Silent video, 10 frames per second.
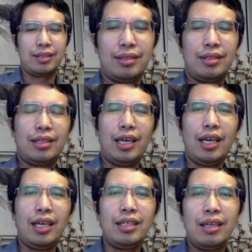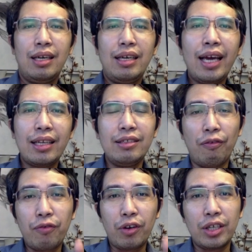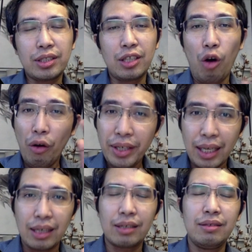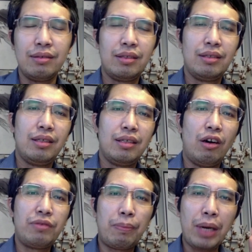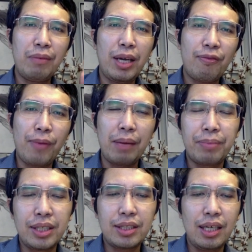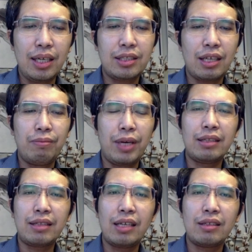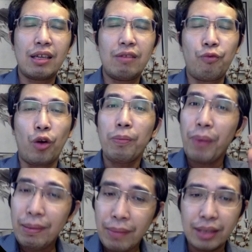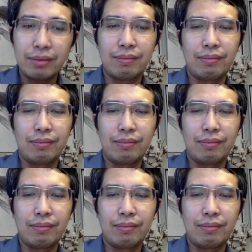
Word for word: Okay? And, of course, the owner of the private property shall be entitled for payment,